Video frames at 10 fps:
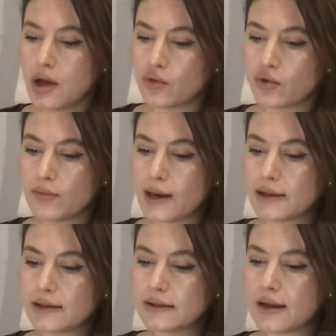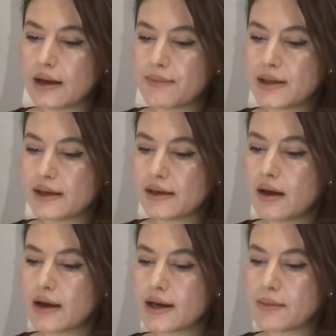Kurbanlarından biri
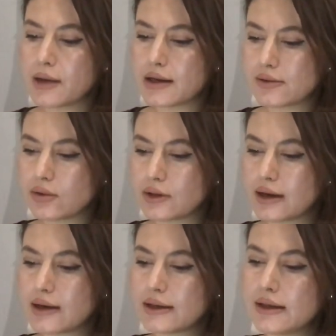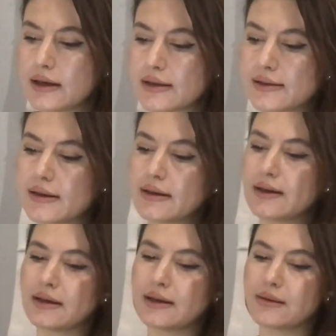harem ağası olarak İran
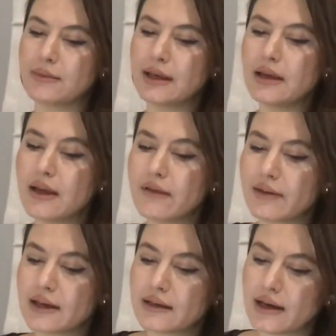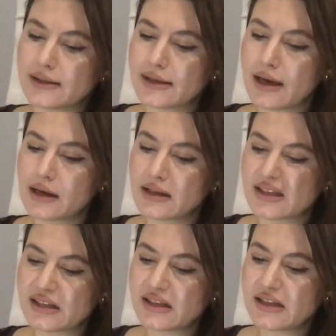sarayına girmeyi ve Kral
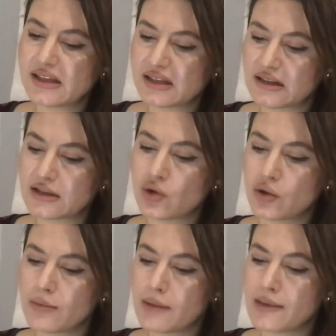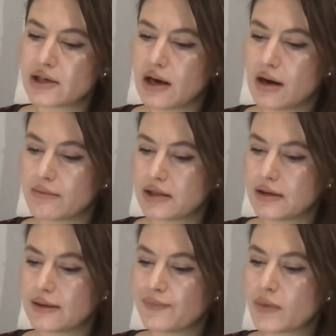Serhas'ın sırdaşı olmayı
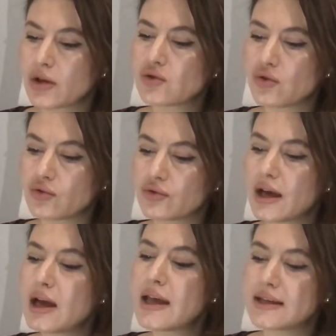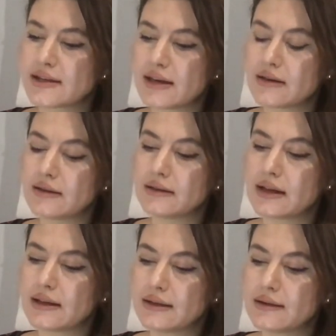başarmıştı. Sonunda
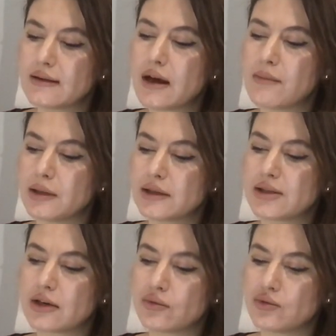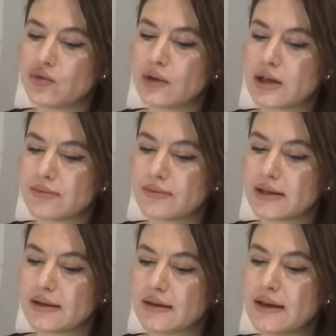cerrahından intikam alacak gücü
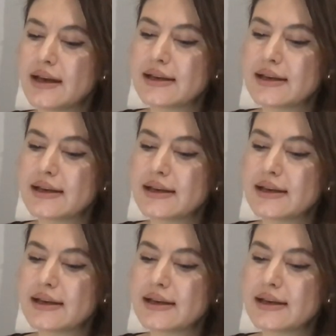ulaşmıştı.